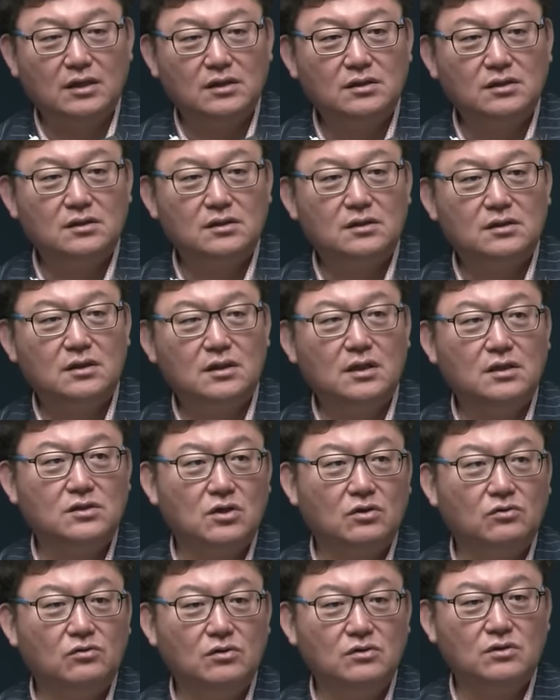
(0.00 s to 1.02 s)
다들 이
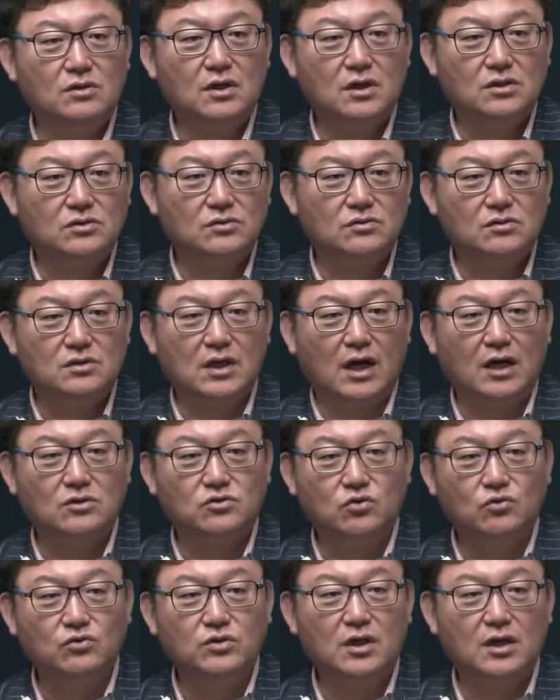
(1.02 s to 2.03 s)
정권 들어가지고 다
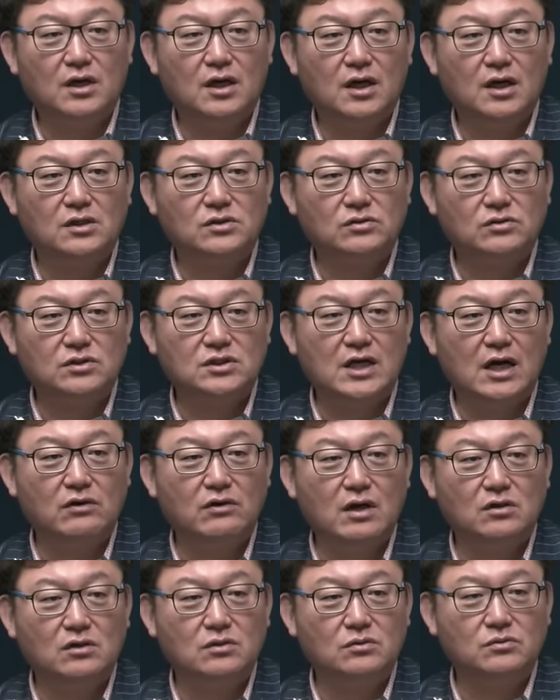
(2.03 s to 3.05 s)
좋은 데 가가지고
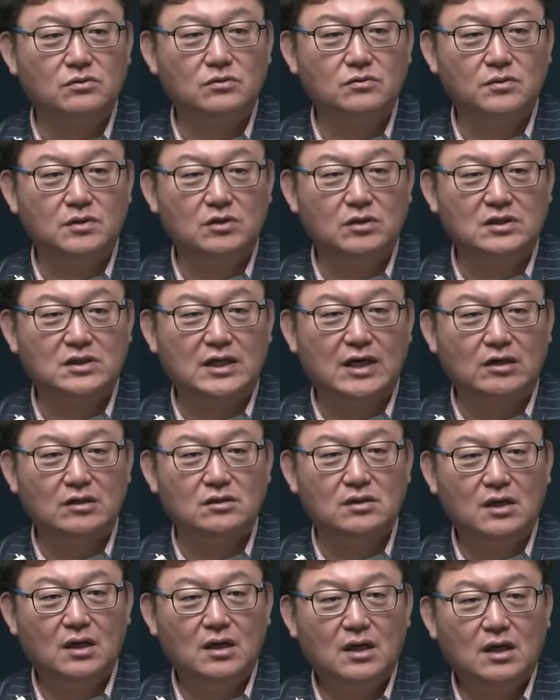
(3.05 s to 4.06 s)
차관급으로
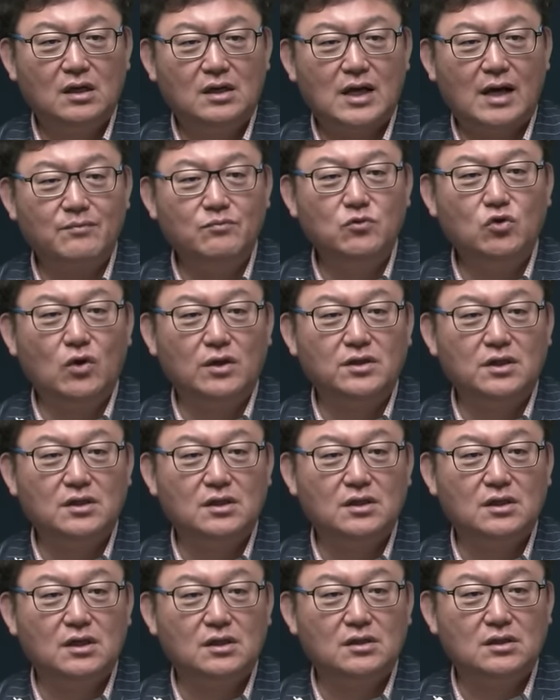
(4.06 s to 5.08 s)
깜도 안
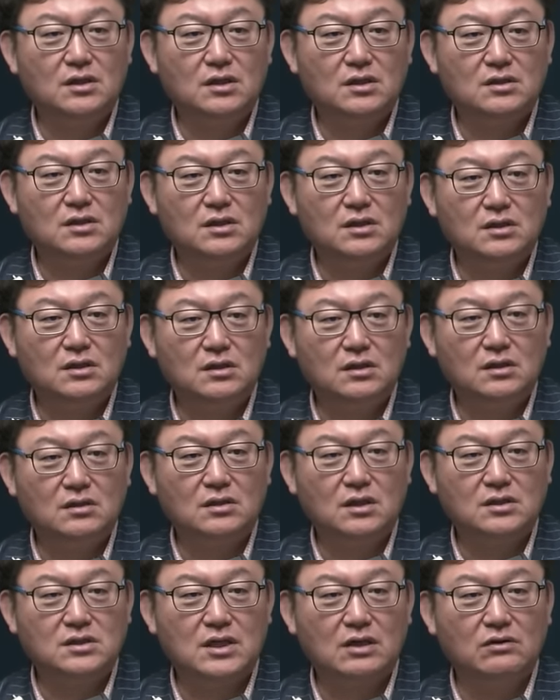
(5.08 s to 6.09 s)
되는 인간들이
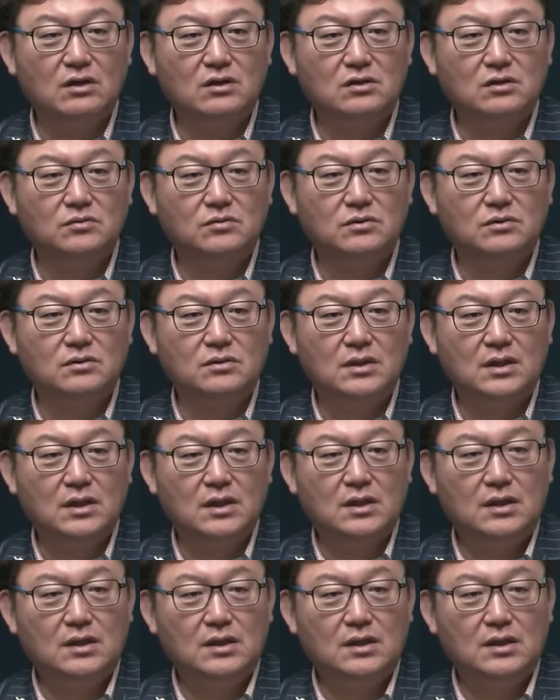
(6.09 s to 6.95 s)
이렇게 차관급으로